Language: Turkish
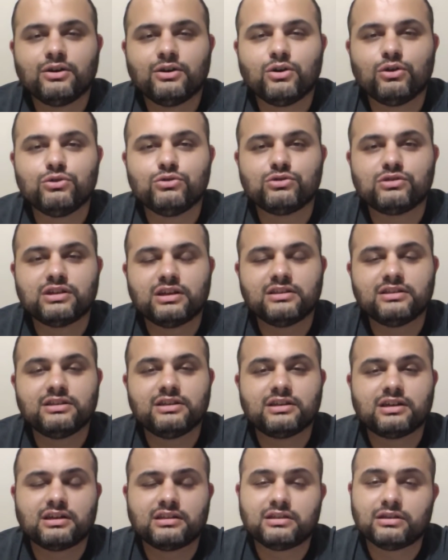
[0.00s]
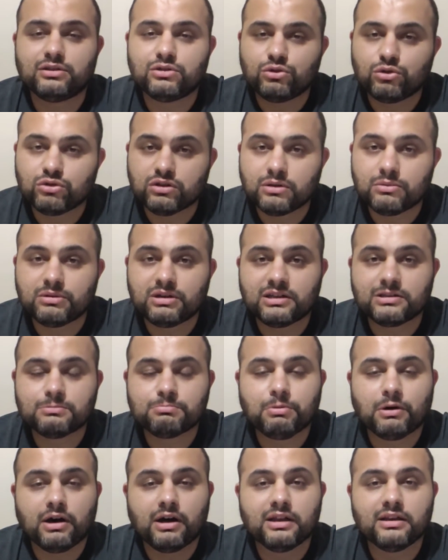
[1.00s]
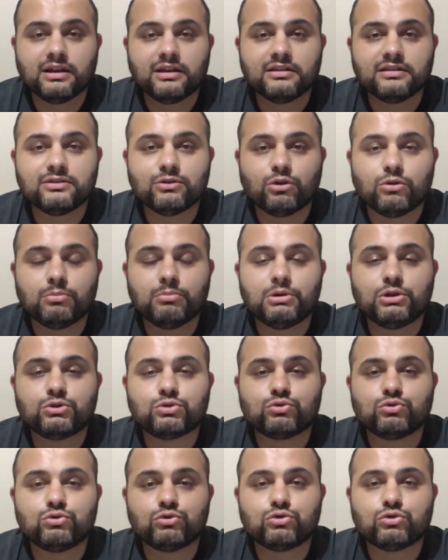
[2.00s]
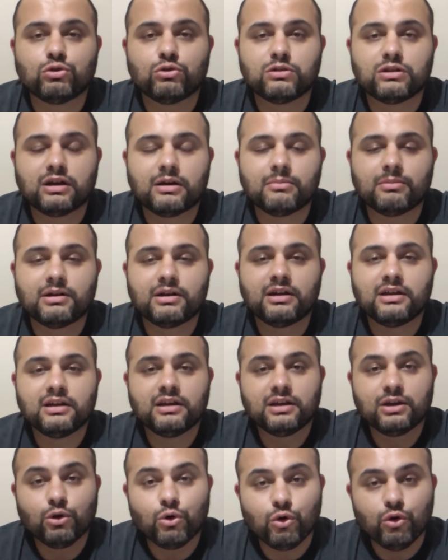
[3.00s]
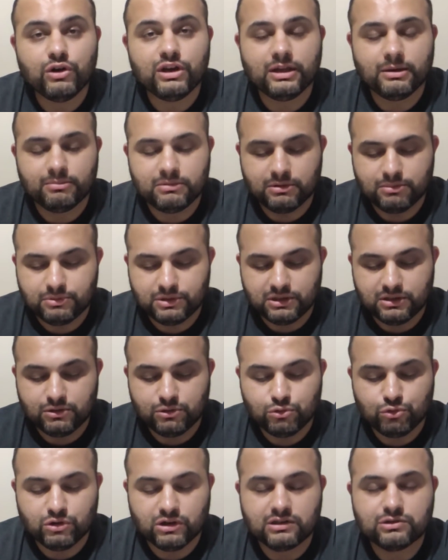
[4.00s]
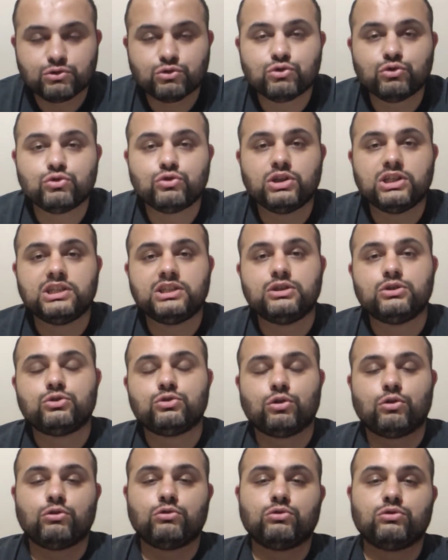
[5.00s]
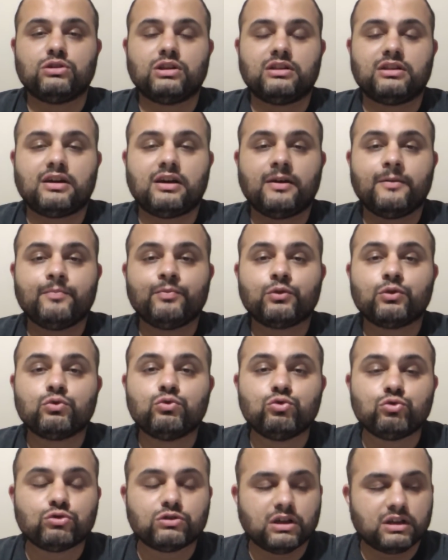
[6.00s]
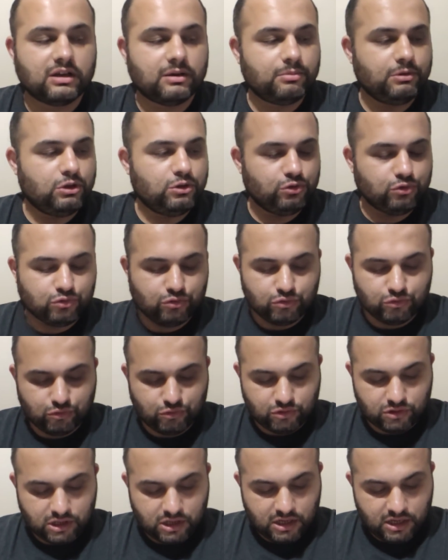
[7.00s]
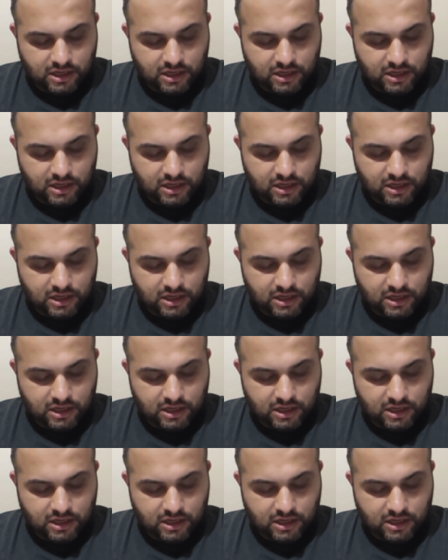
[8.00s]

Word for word: O yüzden dikkat edin. O da biraz pahalandı 15 kuruş oldu ama önemli bir nüans. Çünkü ikinci olduğunda da kurtarabiliyorsunuz.